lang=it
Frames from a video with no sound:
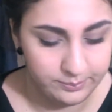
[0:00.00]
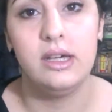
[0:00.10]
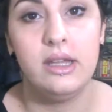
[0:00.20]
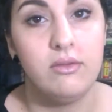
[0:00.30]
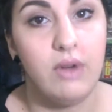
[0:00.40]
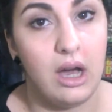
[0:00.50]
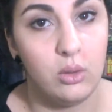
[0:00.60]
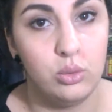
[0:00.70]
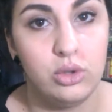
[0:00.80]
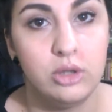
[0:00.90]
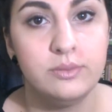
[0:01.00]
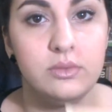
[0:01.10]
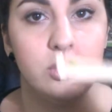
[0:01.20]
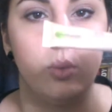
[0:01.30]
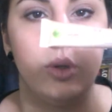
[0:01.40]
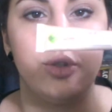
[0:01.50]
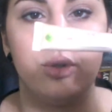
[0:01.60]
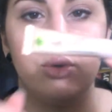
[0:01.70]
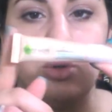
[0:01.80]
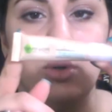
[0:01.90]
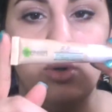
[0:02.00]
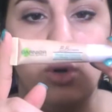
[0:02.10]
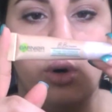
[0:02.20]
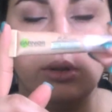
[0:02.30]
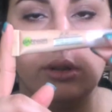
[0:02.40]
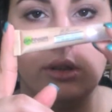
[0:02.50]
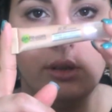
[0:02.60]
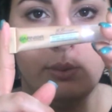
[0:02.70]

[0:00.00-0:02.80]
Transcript: Rivaluto questo roll-on